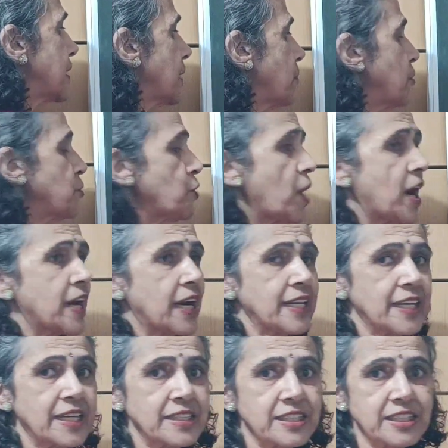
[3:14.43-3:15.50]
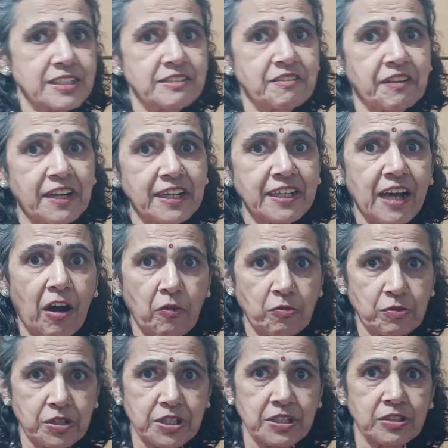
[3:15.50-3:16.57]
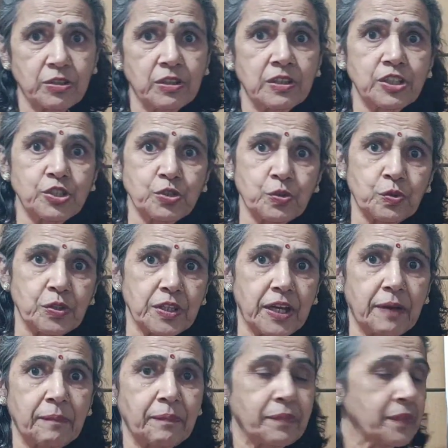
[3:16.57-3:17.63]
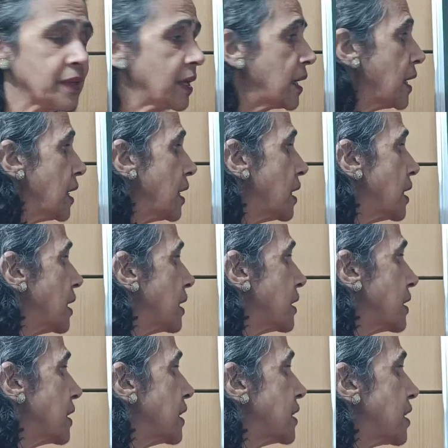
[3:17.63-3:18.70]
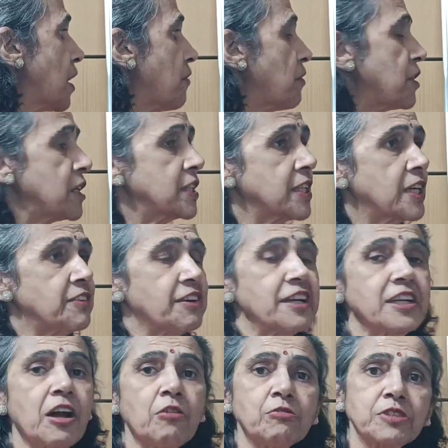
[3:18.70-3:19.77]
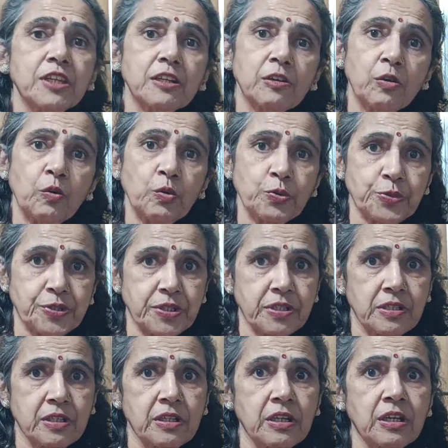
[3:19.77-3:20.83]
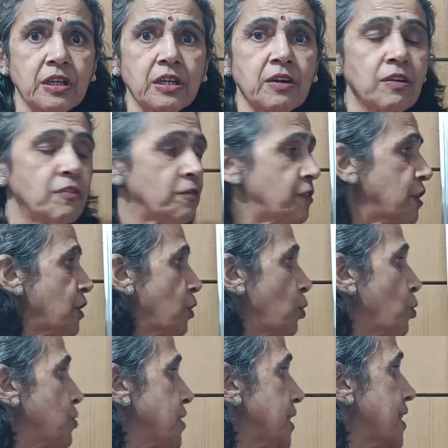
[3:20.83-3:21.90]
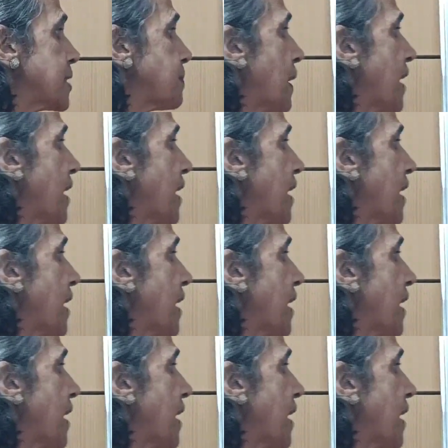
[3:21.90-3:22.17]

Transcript: डब्ल्यू आर आई एन जी रिंग आउट निचोड़ना द टावल या रिंग आउट द क्लोथ्स फिर क्लोथ्स के